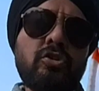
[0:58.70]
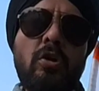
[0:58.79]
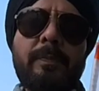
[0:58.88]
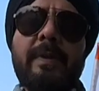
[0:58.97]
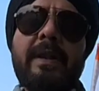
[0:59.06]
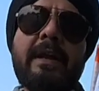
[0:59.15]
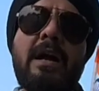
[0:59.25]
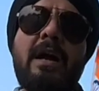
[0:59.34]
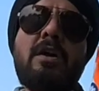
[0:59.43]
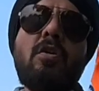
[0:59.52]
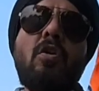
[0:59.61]
तो शॉर्ट
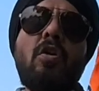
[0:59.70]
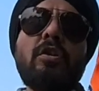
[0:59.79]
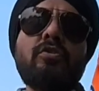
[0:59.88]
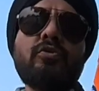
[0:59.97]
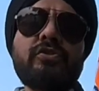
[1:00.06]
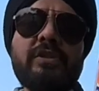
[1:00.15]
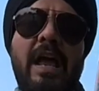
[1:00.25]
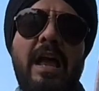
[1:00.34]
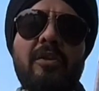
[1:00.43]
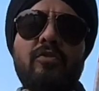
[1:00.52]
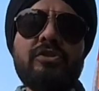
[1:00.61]
पड़ेगा और
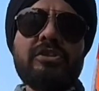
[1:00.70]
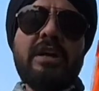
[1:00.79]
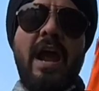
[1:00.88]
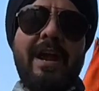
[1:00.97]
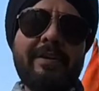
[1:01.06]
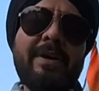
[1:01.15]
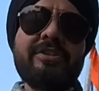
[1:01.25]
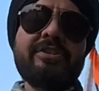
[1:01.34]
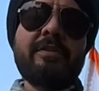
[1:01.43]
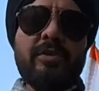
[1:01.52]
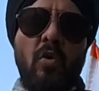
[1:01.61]
दूसरा कुछ
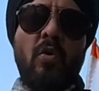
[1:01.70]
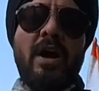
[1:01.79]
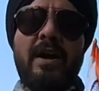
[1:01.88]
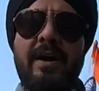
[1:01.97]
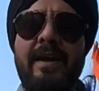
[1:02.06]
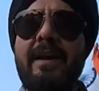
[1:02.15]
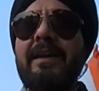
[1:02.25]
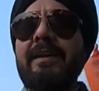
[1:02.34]
एडवेंचर भी होगा